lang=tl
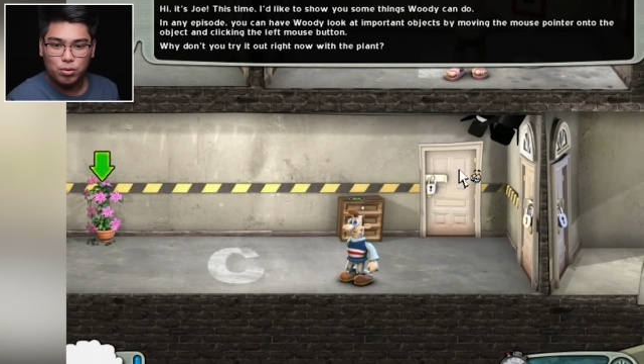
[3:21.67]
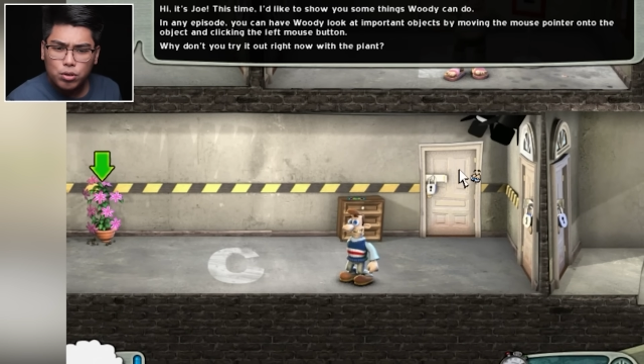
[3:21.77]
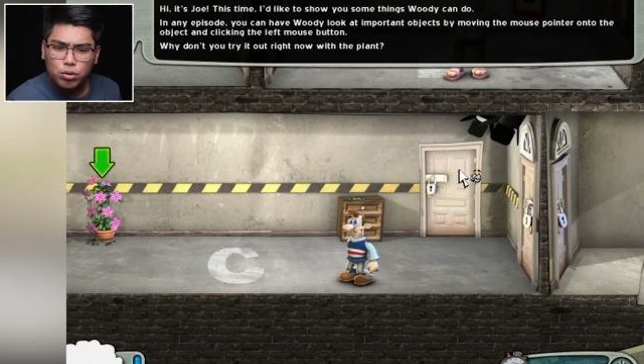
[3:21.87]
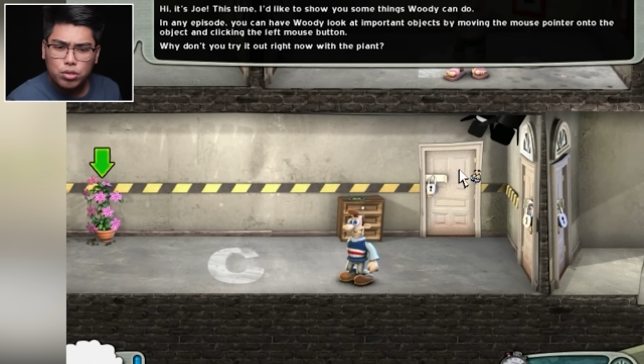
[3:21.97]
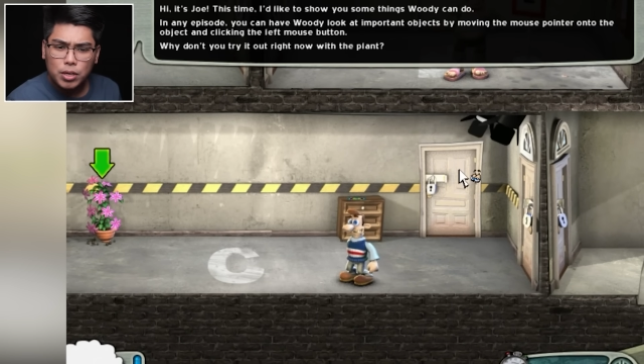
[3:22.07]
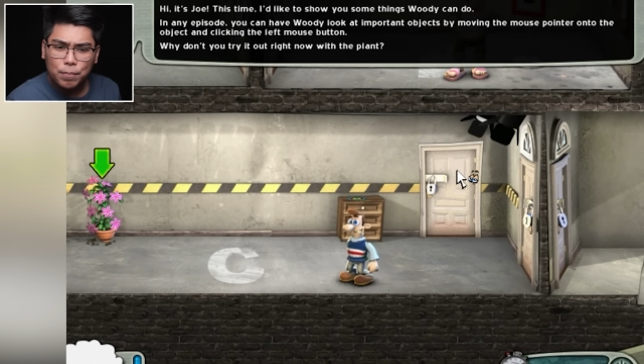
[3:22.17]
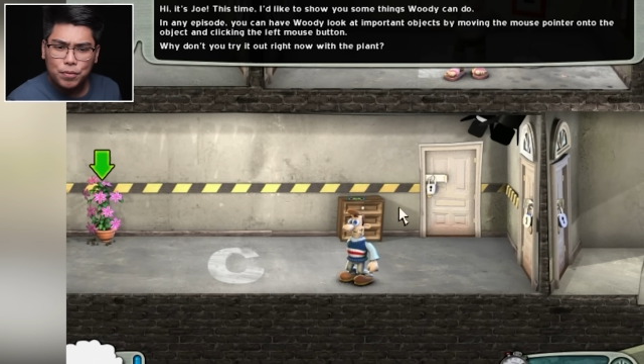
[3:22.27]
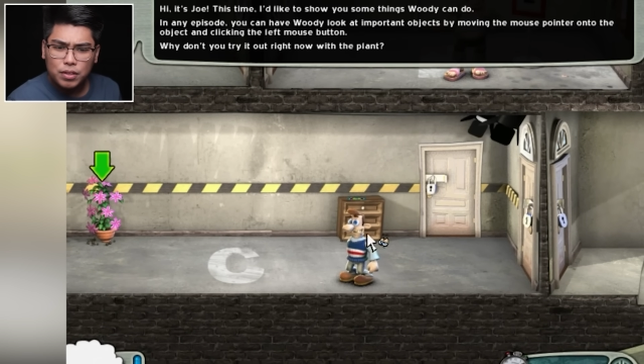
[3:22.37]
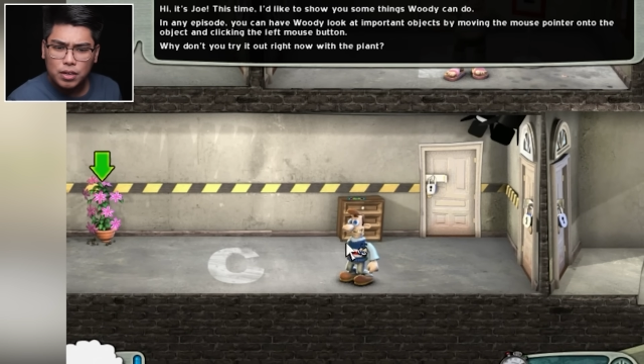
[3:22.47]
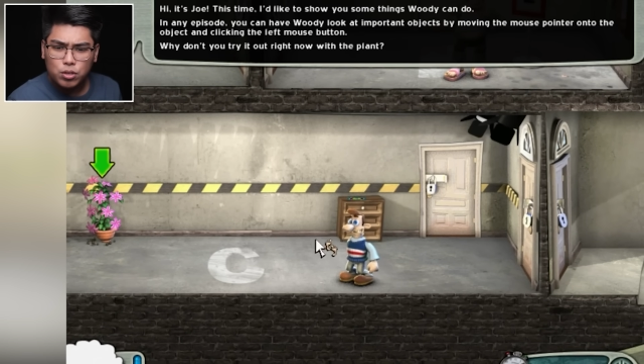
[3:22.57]
you some
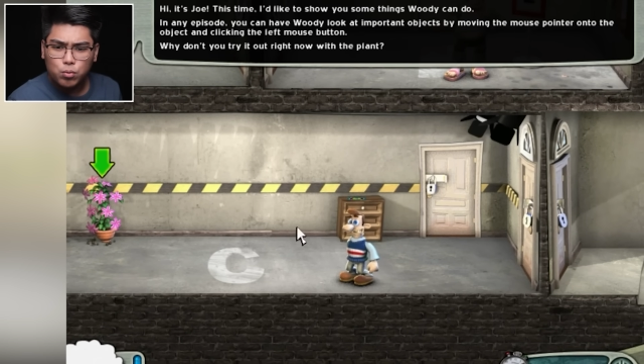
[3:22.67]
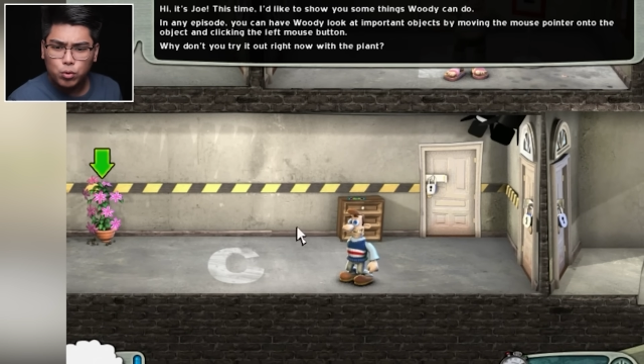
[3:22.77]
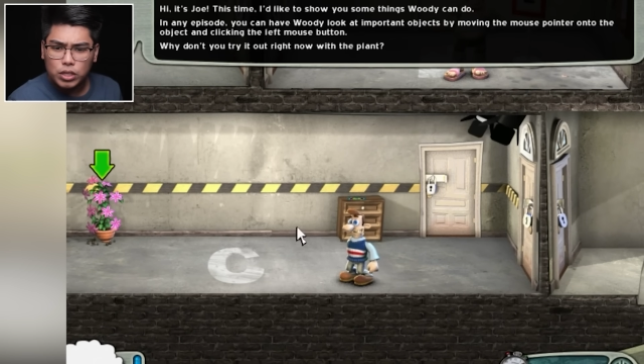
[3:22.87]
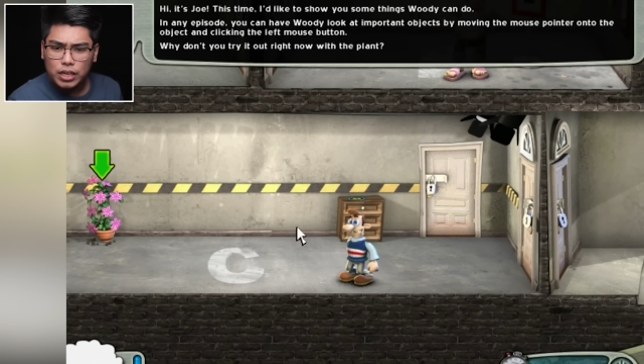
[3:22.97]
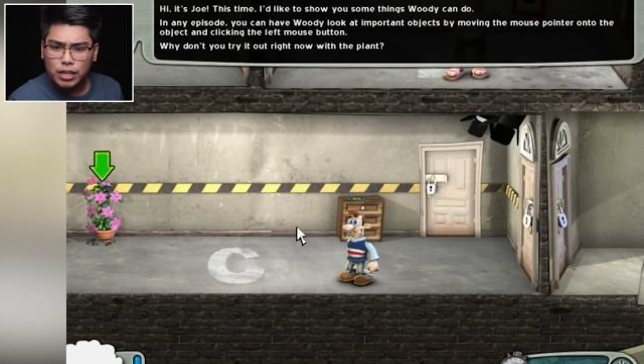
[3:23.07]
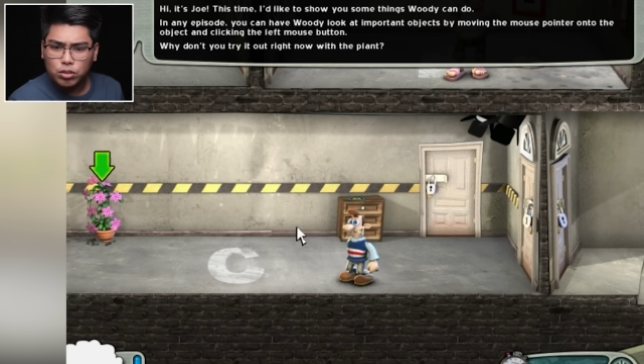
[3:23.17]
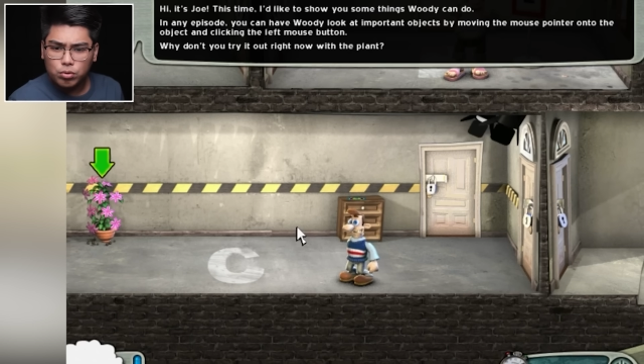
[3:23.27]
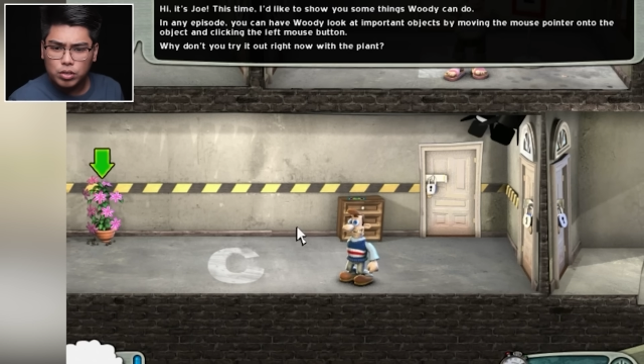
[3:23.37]
things Woody can do.